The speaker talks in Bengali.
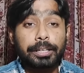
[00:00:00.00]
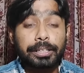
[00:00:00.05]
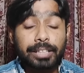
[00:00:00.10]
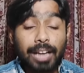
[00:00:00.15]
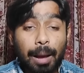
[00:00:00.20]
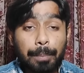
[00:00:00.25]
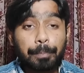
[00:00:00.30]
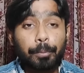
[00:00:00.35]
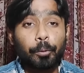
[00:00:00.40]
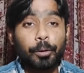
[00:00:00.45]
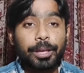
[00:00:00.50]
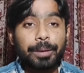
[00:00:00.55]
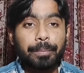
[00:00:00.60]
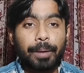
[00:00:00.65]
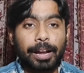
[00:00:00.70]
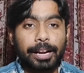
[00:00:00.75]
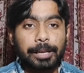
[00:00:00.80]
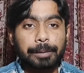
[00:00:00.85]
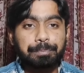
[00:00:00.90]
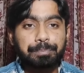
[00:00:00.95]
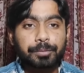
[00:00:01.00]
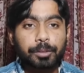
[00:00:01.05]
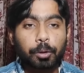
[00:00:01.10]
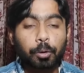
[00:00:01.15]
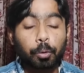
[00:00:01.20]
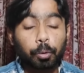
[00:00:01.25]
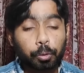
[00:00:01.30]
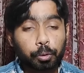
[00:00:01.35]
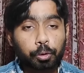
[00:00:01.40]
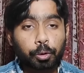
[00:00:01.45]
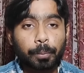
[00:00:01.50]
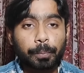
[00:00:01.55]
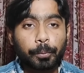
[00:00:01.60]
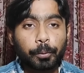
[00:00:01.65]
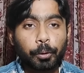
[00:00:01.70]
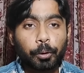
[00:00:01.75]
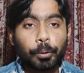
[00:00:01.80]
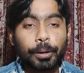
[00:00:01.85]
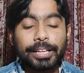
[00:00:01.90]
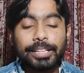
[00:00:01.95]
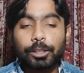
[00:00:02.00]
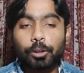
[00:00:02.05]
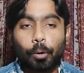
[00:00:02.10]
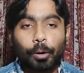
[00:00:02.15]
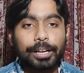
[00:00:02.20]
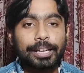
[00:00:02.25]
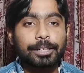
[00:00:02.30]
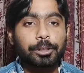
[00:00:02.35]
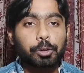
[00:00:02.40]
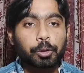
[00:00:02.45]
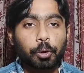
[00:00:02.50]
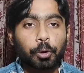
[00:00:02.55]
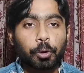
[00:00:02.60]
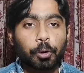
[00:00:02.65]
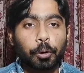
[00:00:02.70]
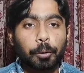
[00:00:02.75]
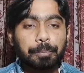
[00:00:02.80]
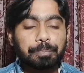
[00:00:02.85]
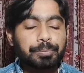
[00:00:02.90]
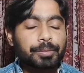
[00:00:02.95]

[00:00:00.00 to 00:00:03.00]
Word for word: টাপরিমাণে গুরুত্বপূর্ণ এই দলের জন্য